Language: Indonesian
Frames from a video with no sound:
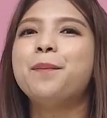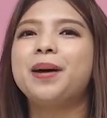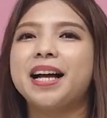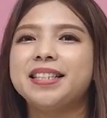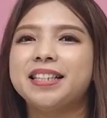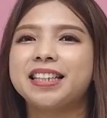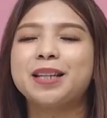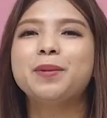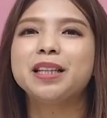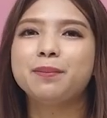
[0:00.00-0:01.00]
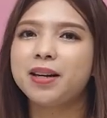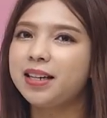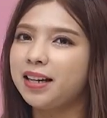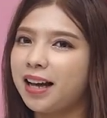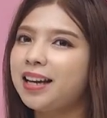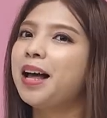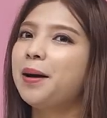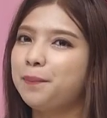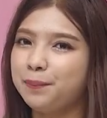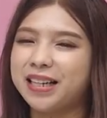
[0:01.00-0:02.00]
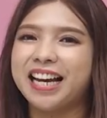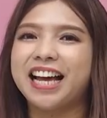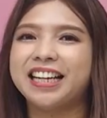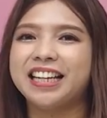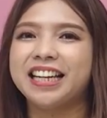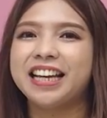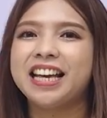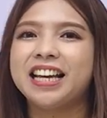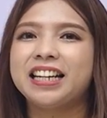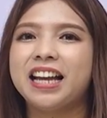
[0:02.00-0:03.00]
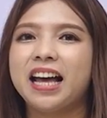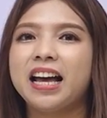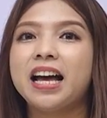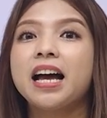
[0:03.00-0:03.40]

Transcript: mengajar teman-teman dengan menarik. Nah,